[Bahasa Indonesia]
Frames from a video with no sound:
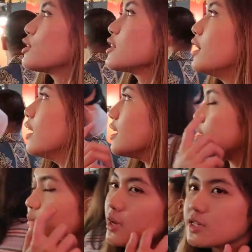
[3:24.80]
terus ada
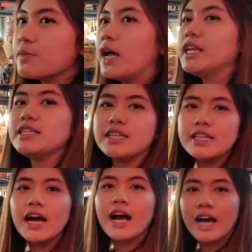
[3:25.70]
nasi pedas Bali.
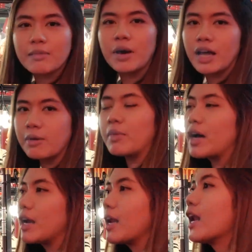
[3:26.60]
Jadi yang kangen
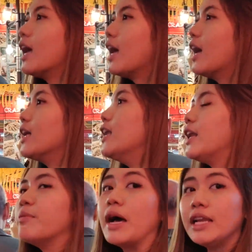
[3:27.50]
makanan-makanan
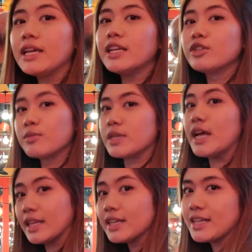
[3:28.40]
dari Bali, kalian juga bisa
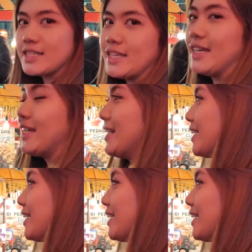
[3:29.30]
datang nih ke sini.